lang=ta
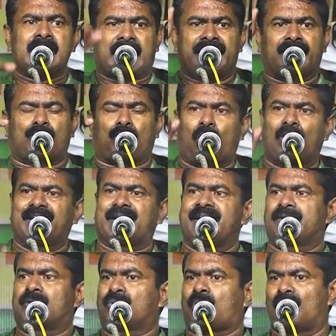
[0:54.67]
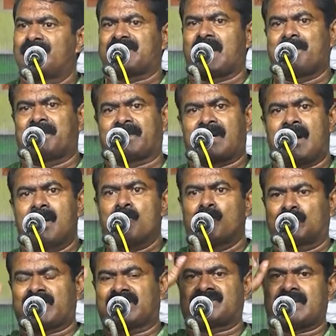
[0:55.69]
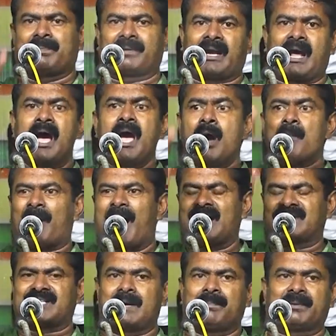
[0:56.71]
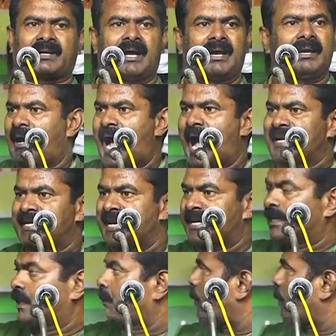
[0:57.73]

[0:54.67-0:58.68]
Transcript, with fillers: கறி கோழி கறி கோழி சாப்பிட்றான் முட்டை சாப்பிட்றான் பால் சாப்பிட்றான் அங்கே இருக்கு